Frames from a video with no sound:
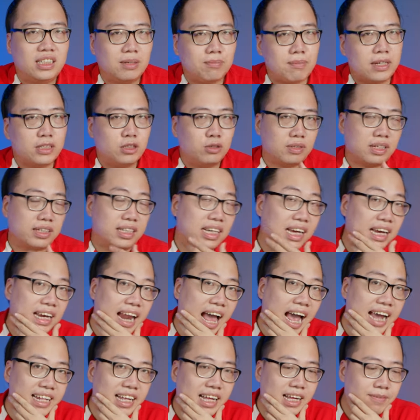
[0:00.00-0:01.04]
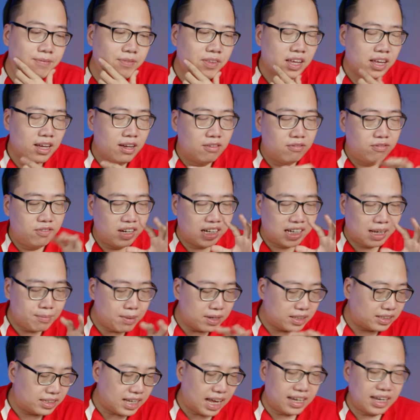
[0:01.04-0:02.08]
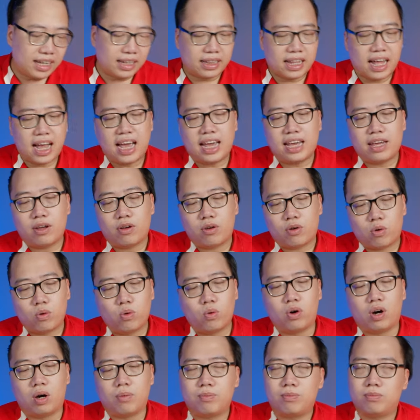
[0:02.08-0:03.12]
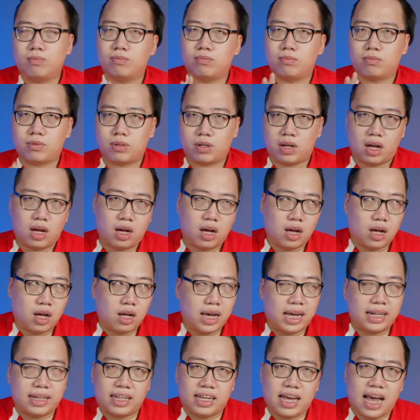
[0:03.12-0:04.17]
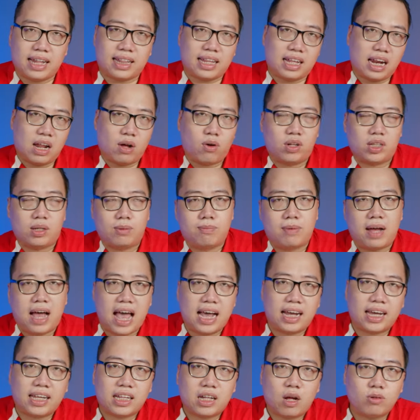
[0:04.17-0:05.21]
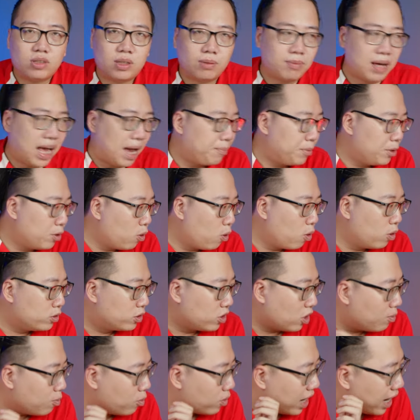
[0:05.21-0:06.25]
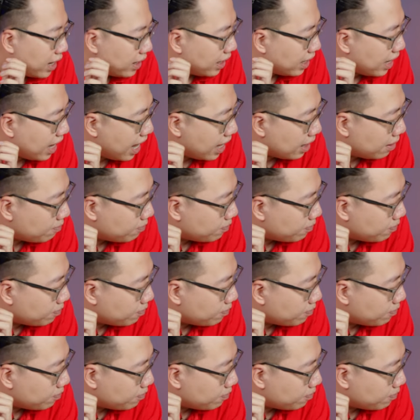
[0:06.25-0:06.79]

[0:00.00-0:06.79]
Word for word: trước mắt chúng ta tính cái lãi đã với cái mức giá hiện tại của ETH đang là khoảng tầm 2020 đô cho một ETH